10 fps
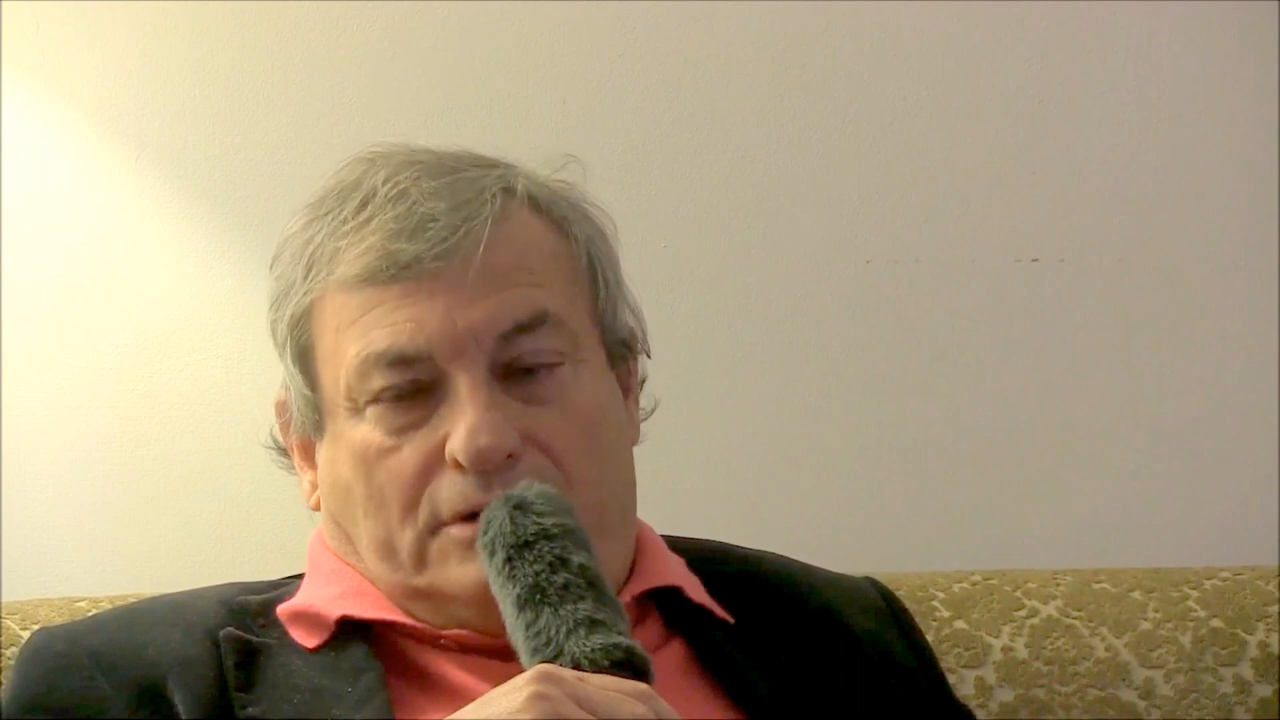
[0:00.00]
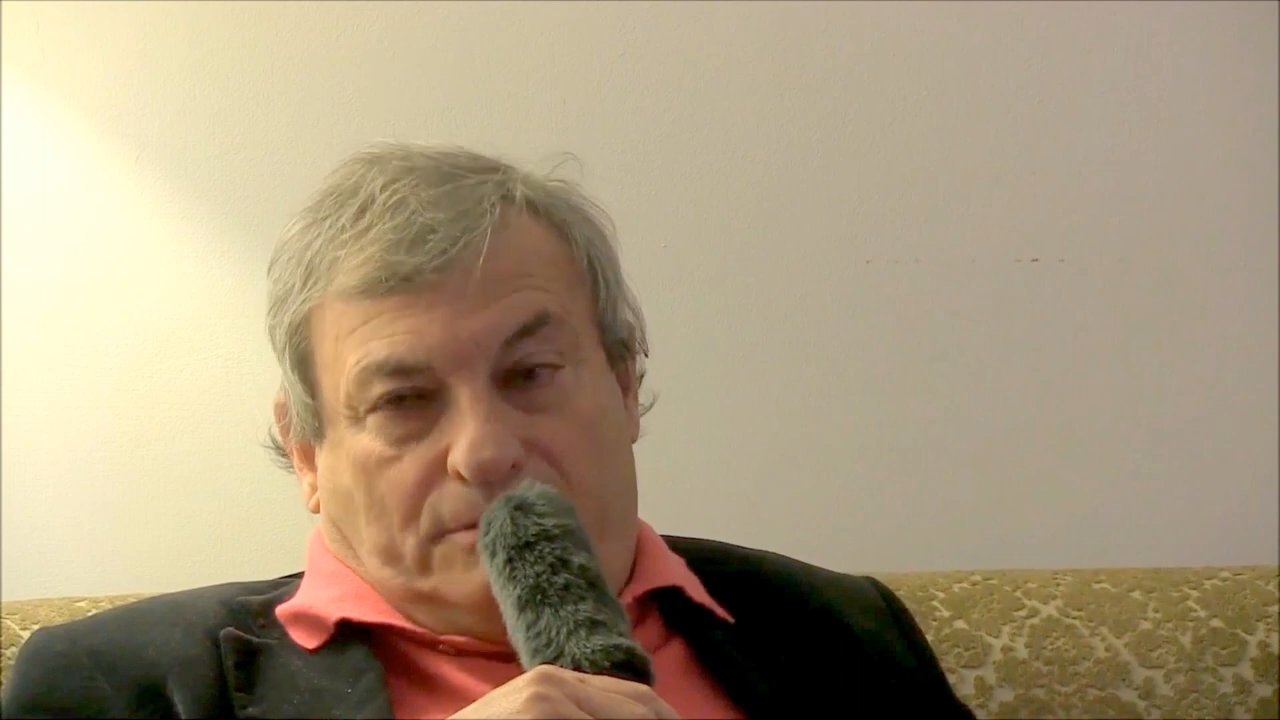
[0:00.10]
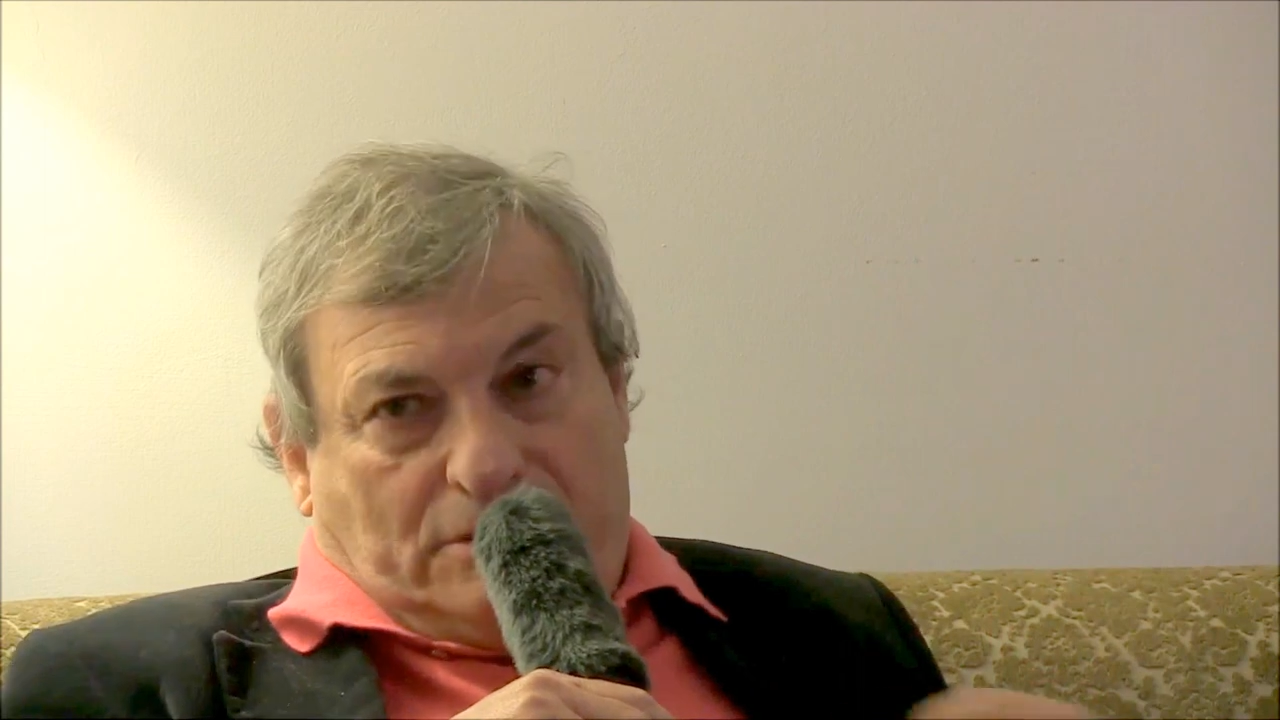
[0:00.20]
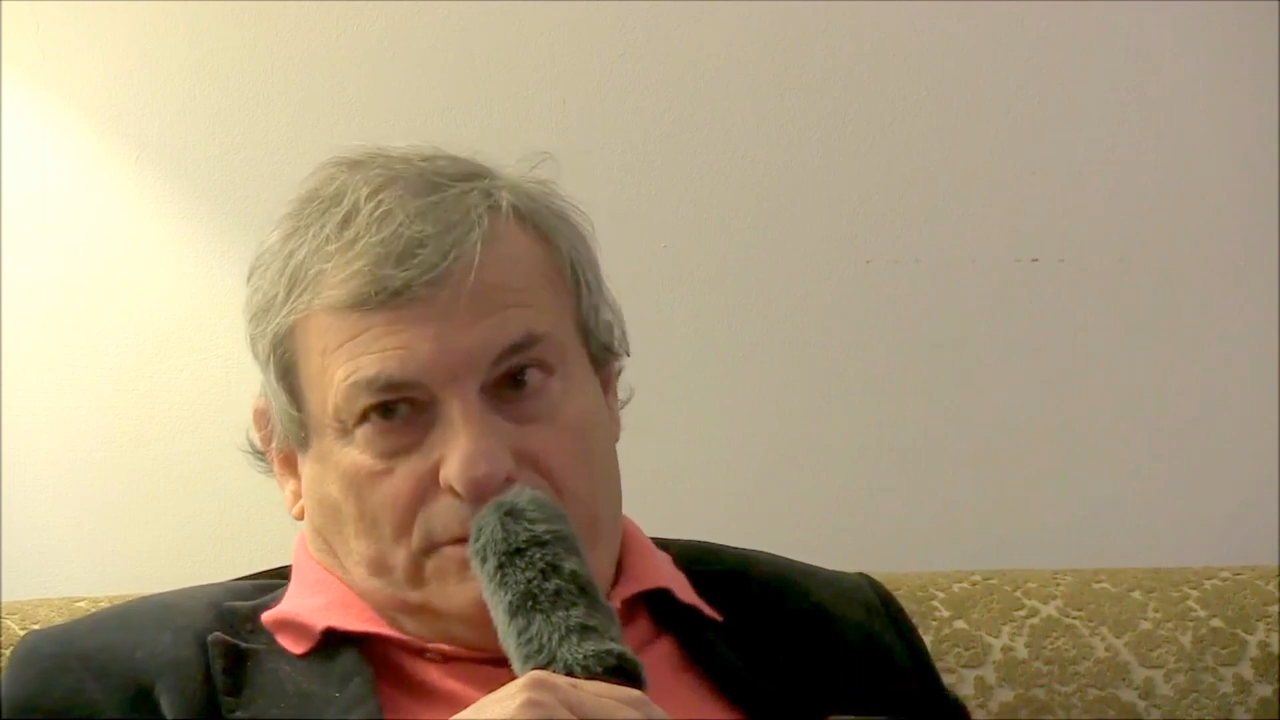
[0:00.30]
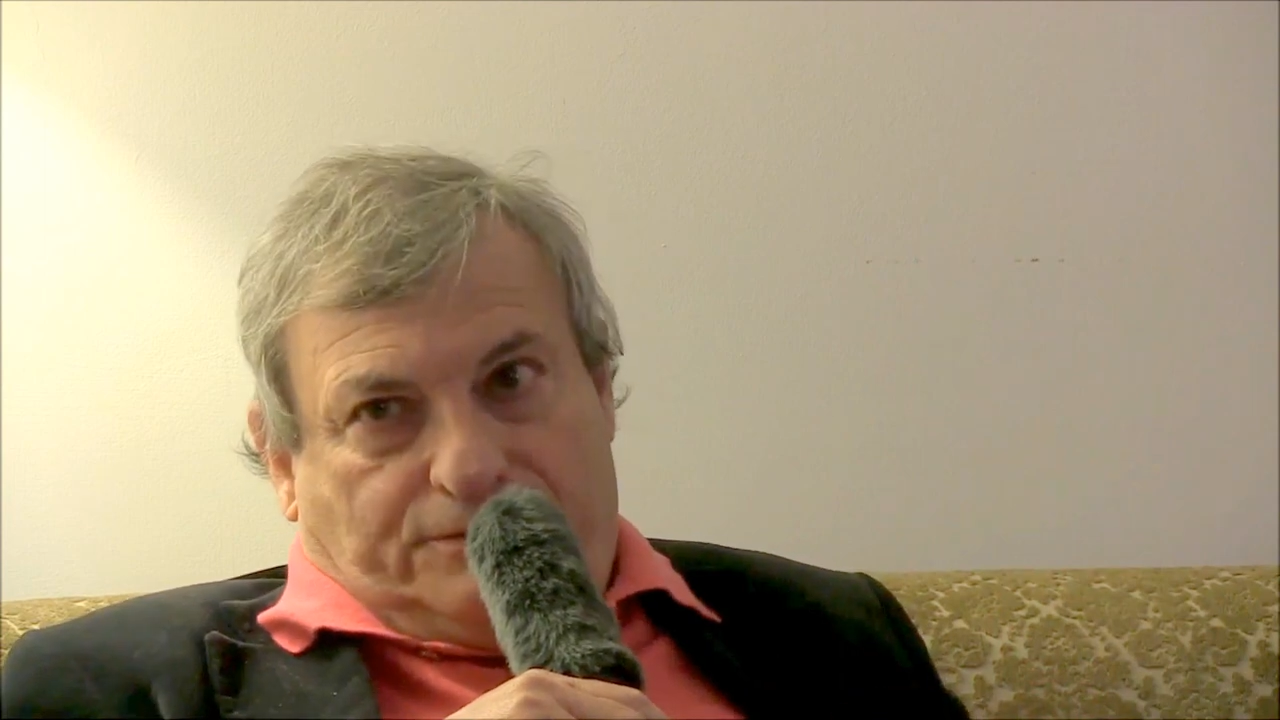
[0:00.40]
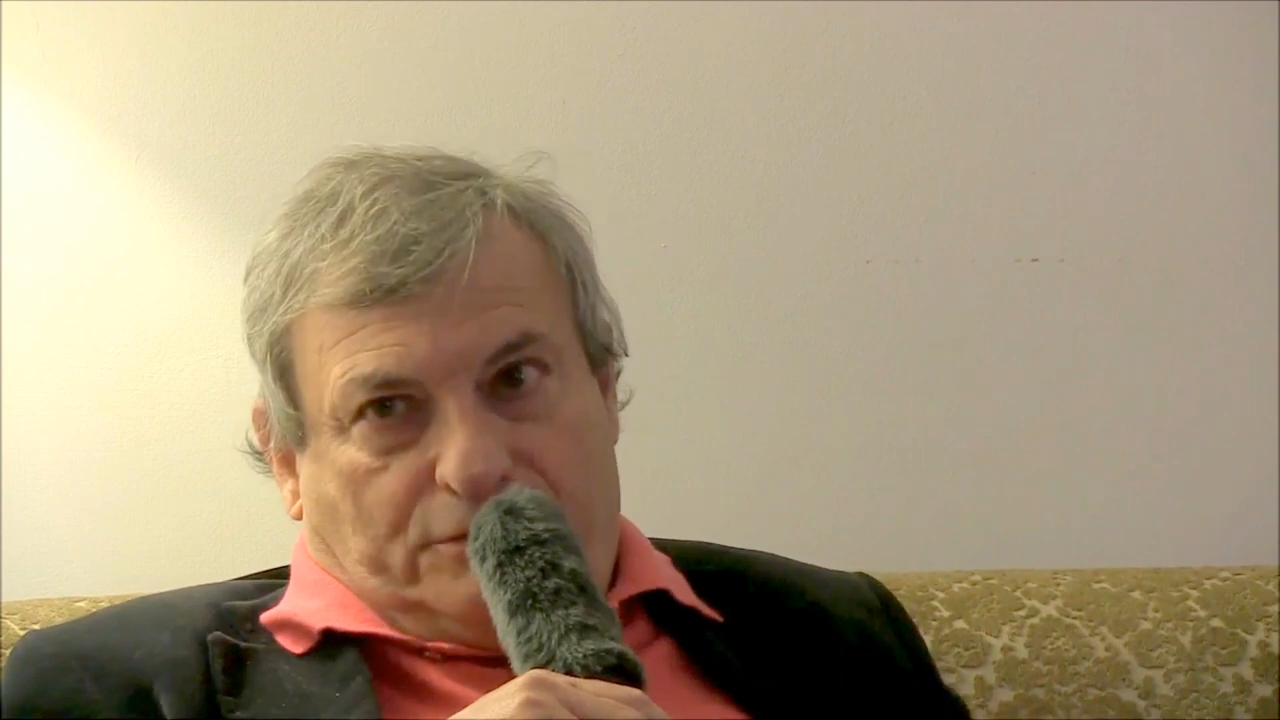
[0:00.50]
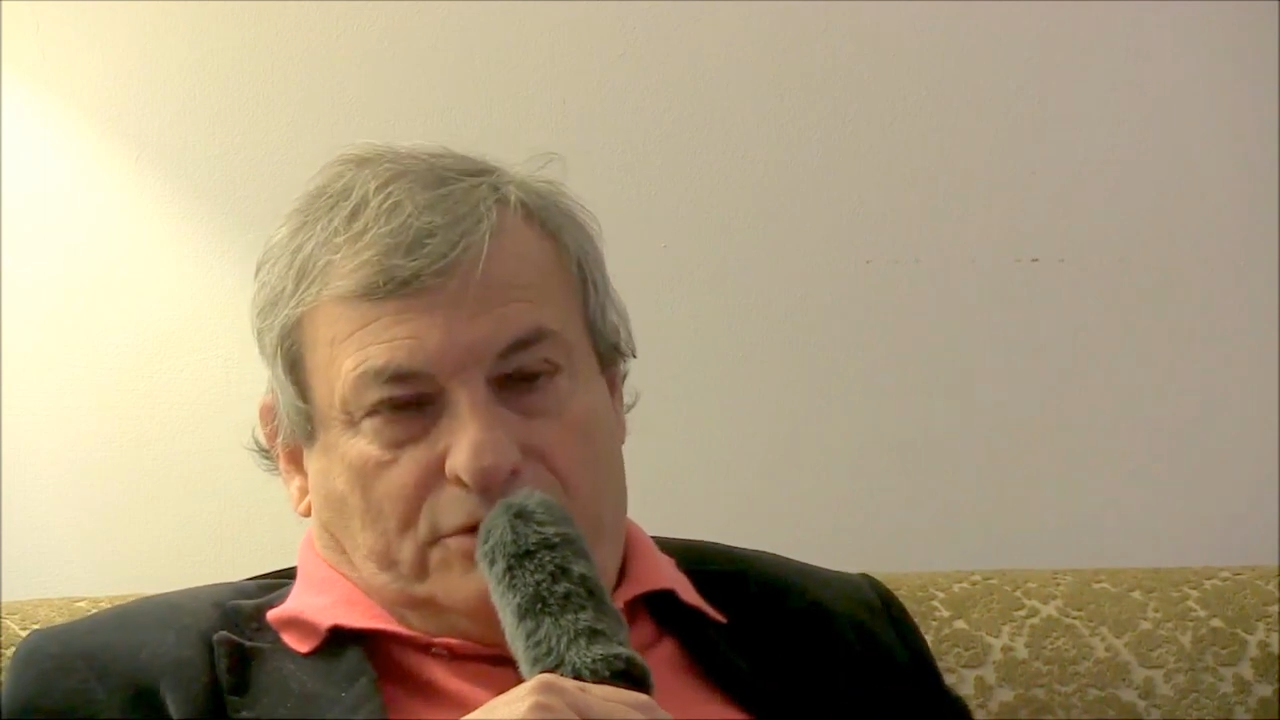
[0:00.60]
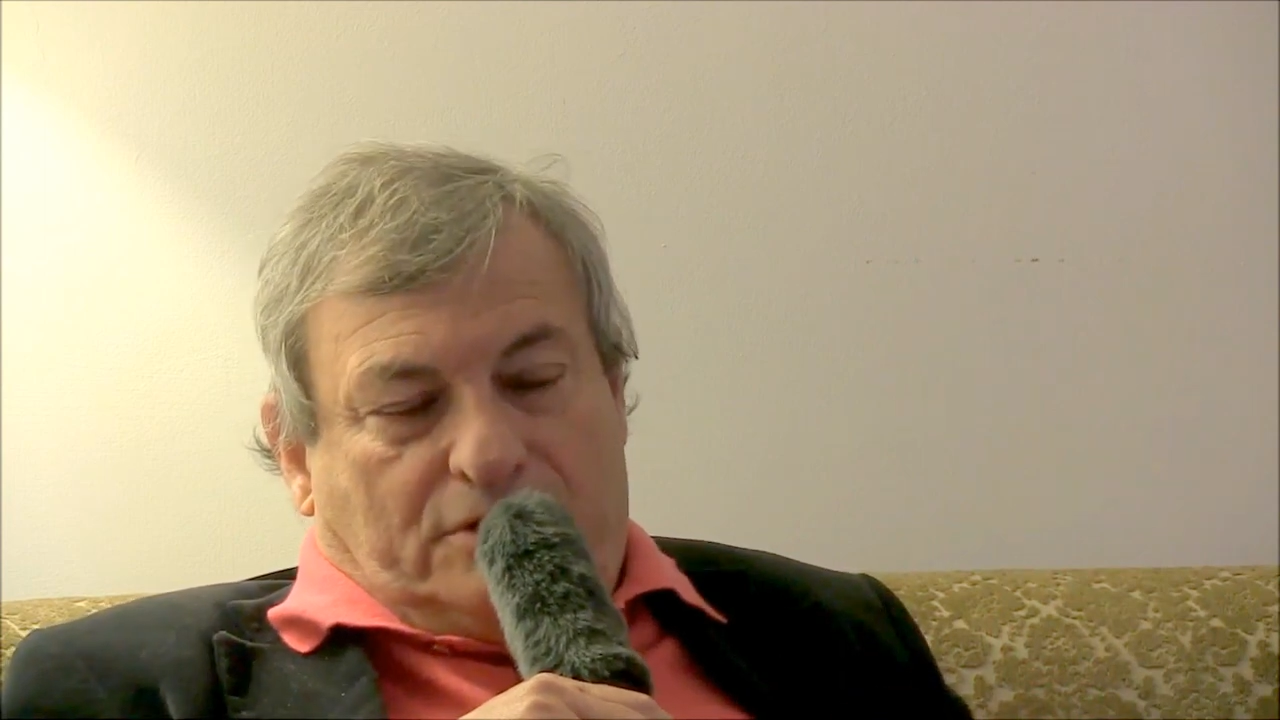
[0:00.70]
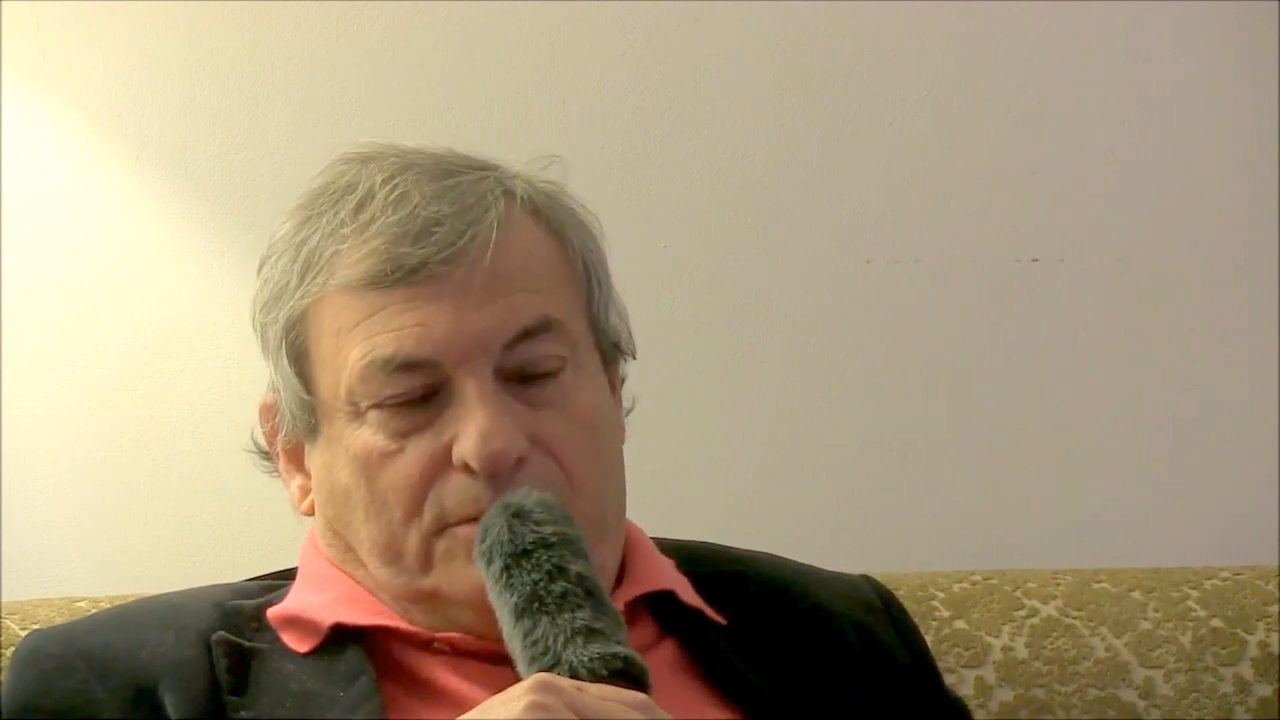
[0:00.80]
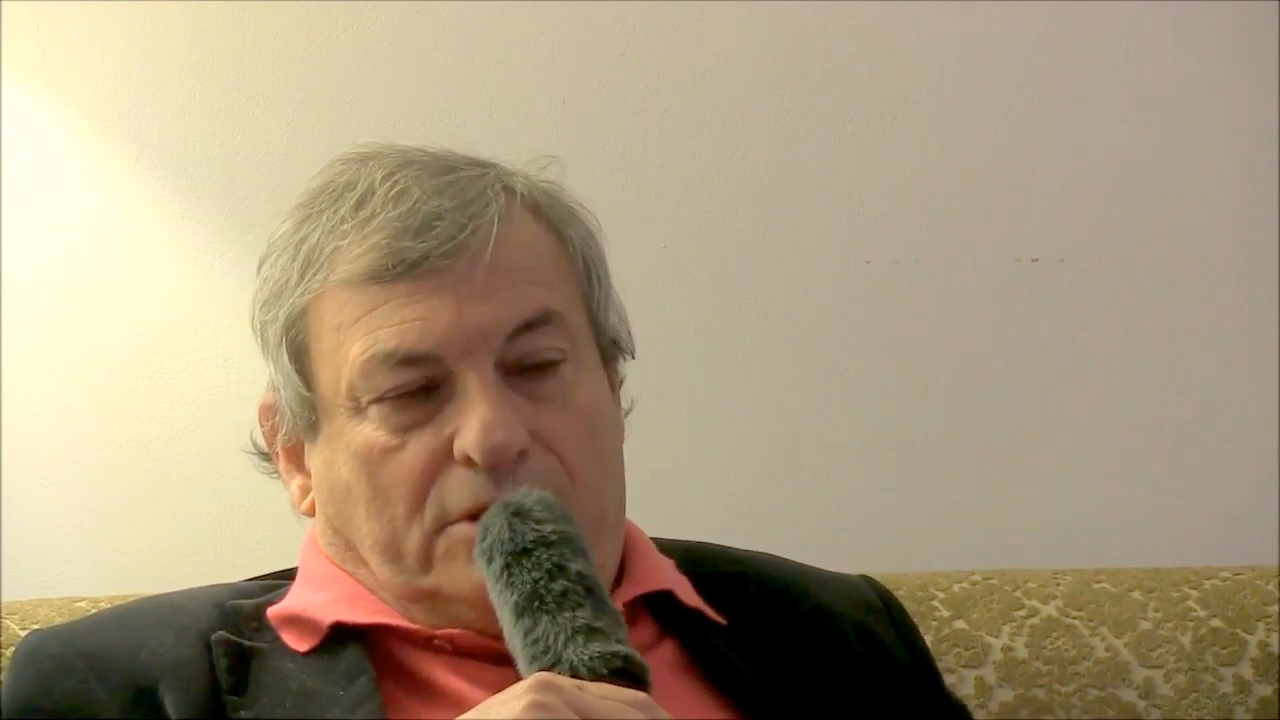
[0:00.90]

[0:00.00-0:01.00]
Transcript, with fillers: nei miei confronti